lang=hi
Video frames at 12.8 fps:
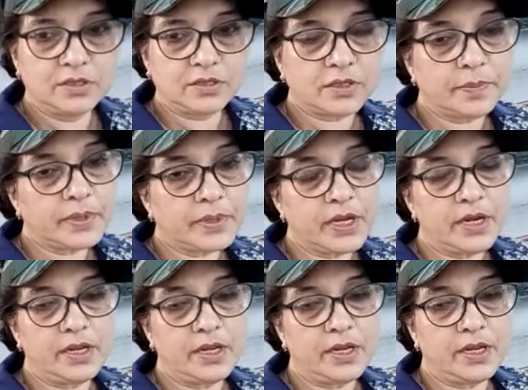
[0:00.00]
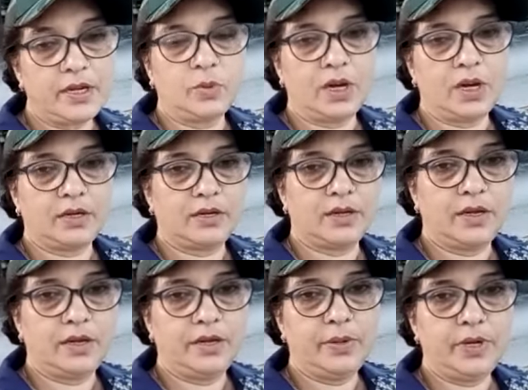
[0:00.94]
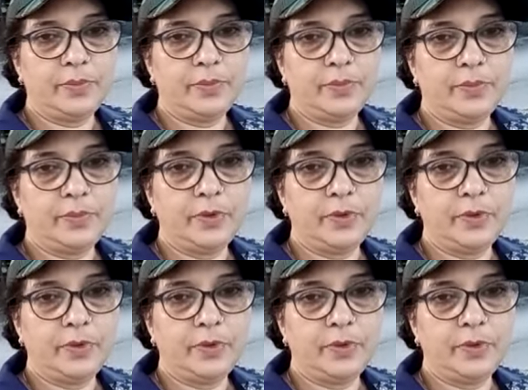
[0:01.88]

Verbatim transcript: सबके लिए दुआ कर हाले मेरे